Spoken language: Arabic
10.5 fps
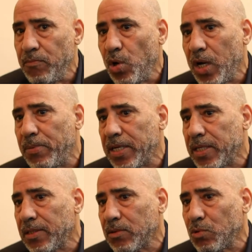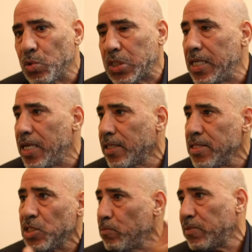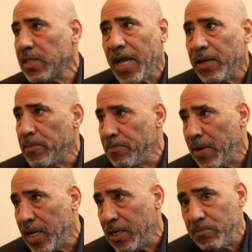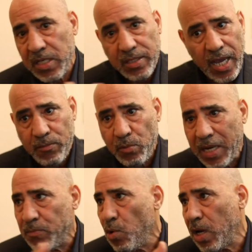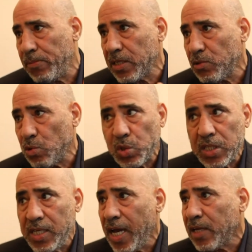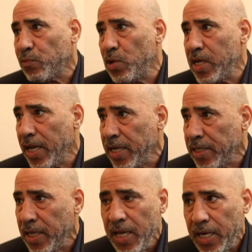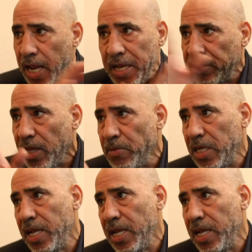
المخابرات التونسية تنجم تتعامل معهم يتعاملوا مع المخابرات التونسية يعرفوا اللي أنا لا أنتمي